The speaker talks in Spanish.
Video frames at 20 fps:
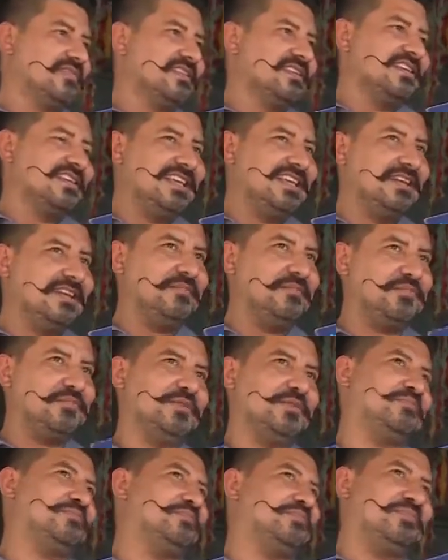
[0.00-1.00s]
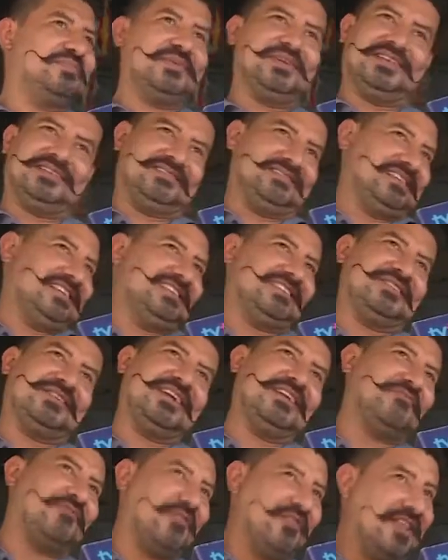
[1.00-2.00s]
Y pues, pues eso
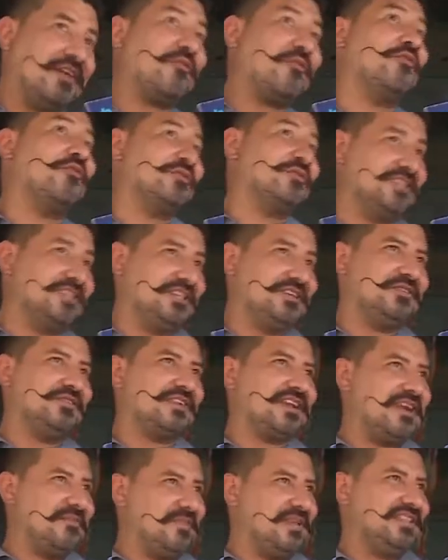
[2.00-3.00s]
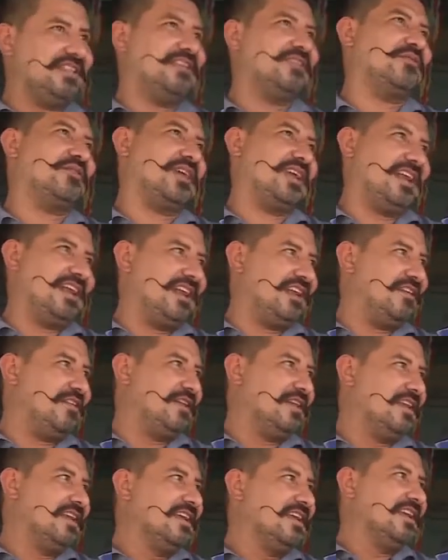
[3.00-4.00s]
ahí fue donde conocí yo realmente lo que era
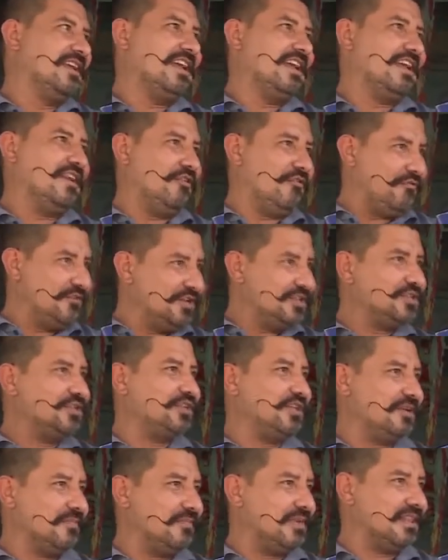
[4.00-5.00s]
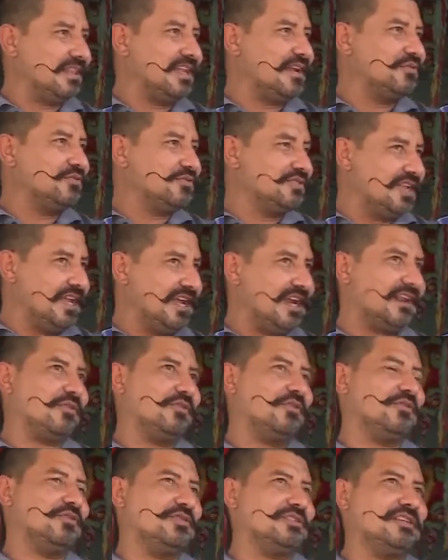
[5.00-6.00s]
el, el oficio de matar un
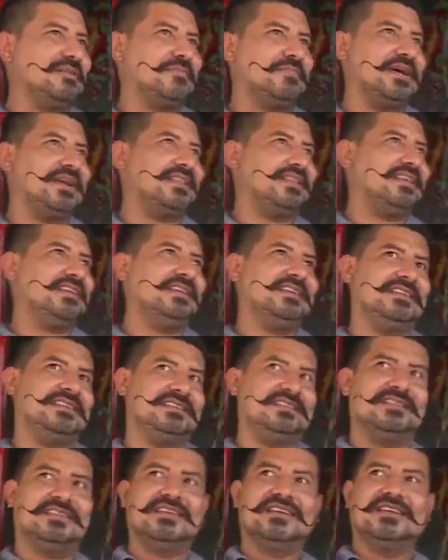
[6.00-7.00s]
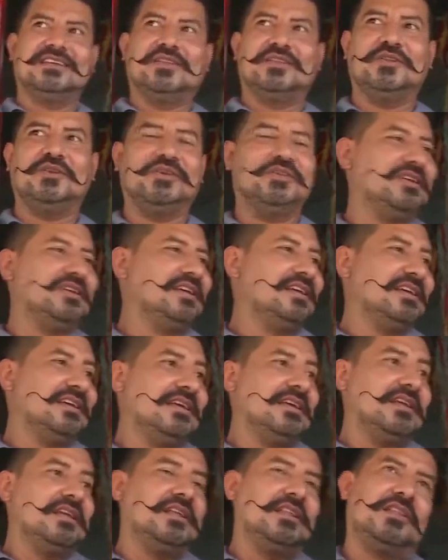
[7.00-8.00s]
cerdo y toda esa parte. Y, no, debe ser un
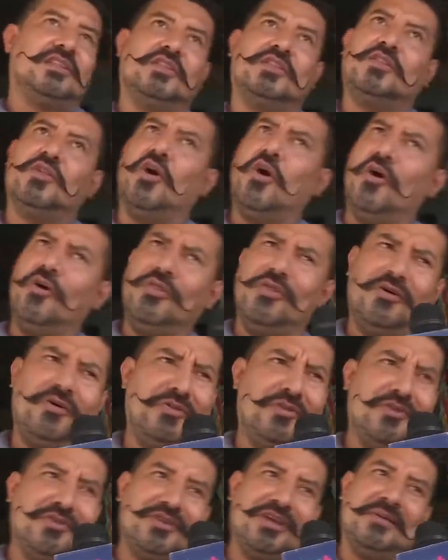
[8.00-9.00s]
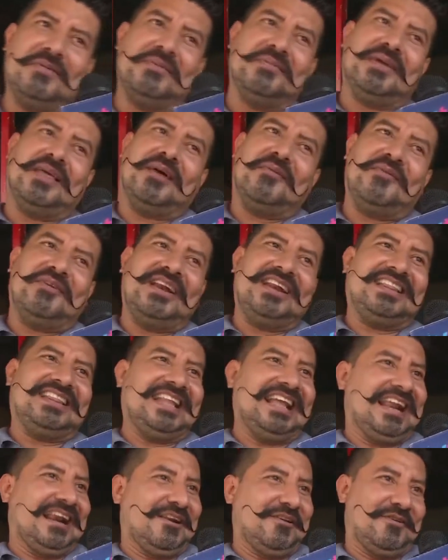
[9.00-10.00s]
oficio fácil, ¿no? No, no, yo a mí me daba un
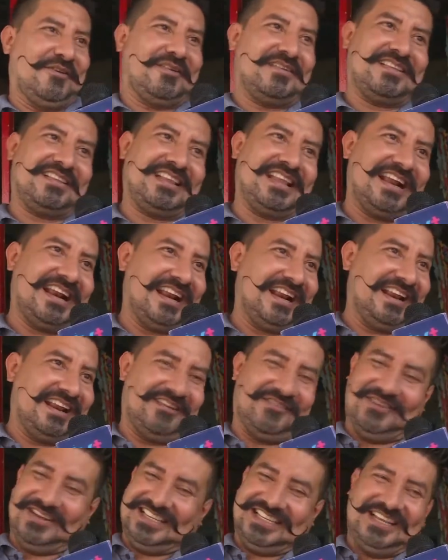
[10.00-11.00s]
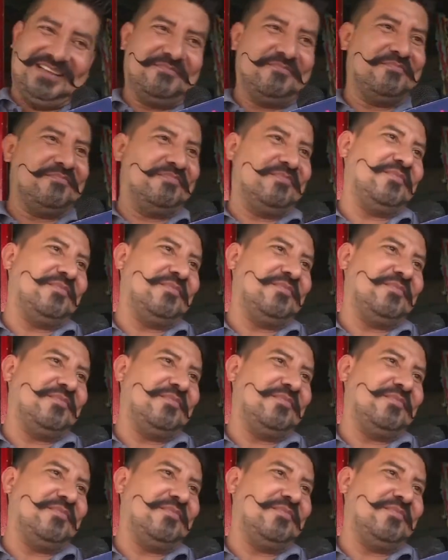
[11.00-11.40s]
terror terrible. Ahora sí.